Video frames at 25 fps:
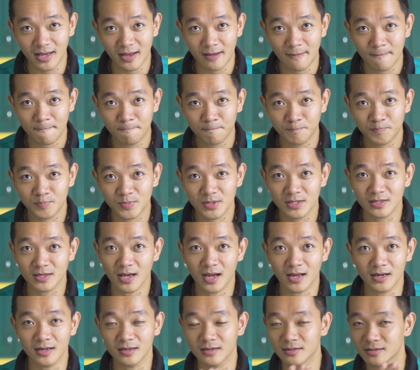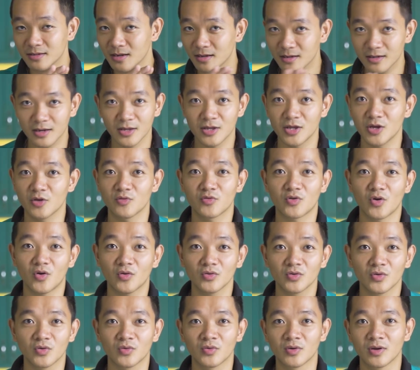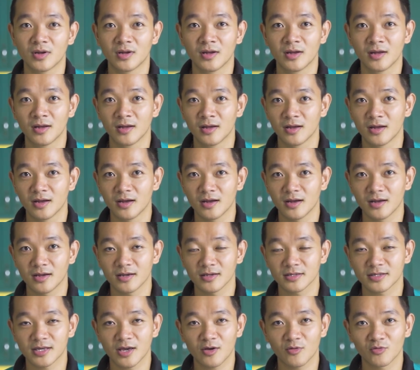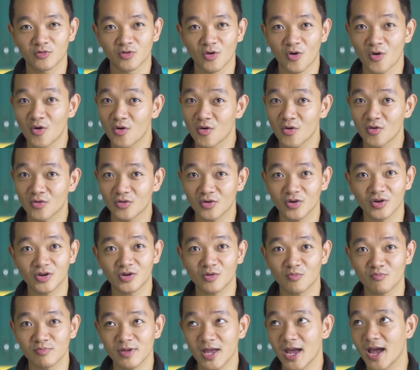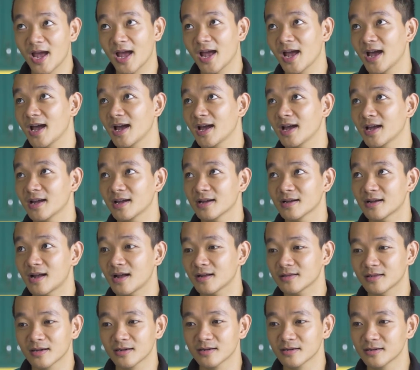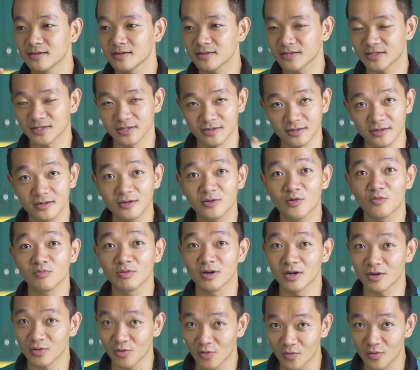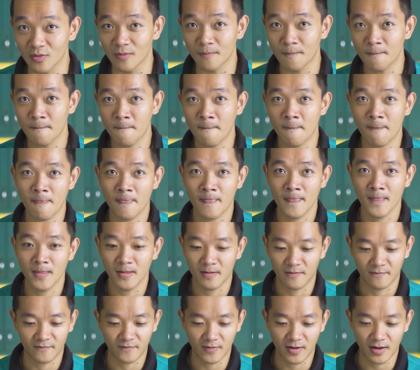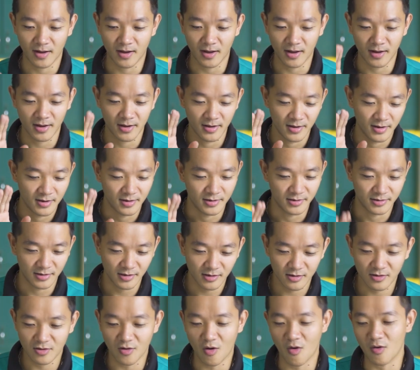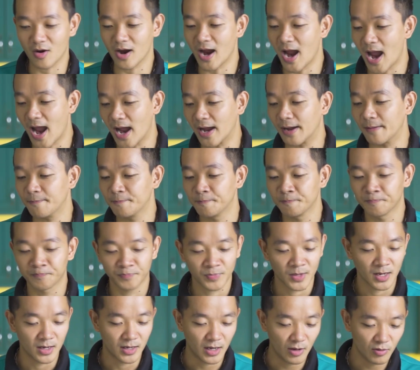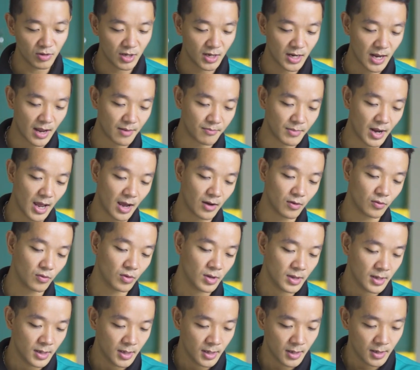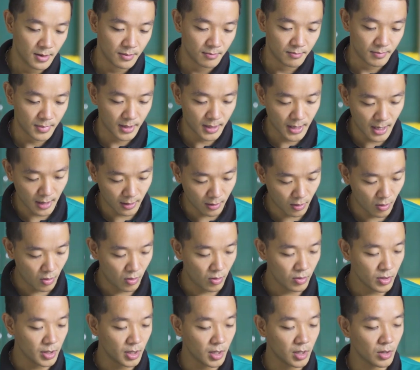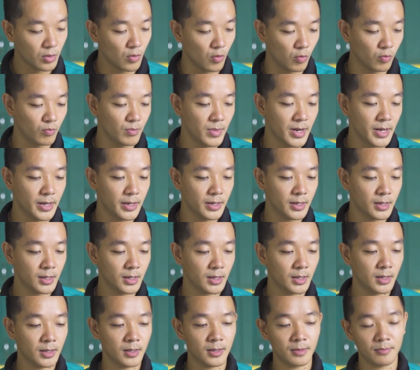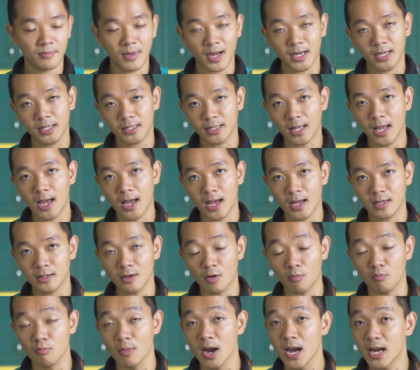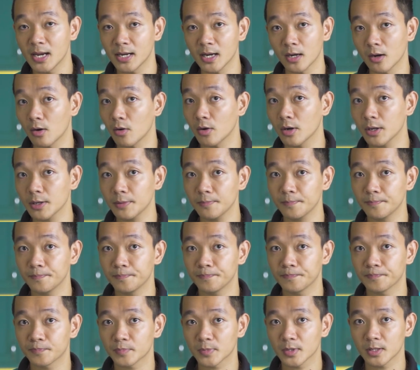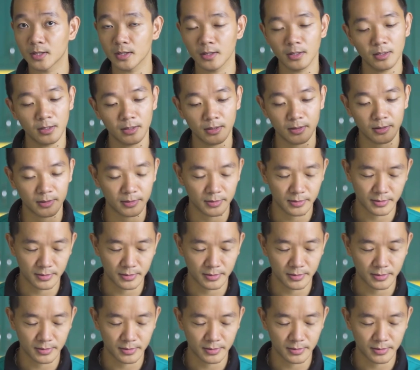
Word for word: ha xài được rất là nhiều chỗ luôn à, xe ô tô rồi trong nhà các thứ xưởng cũng được luôn và rất gọn gàng nếu như anh em nào mà đã có những cái cục pin à, Makita dòng B này rồi đó thì à,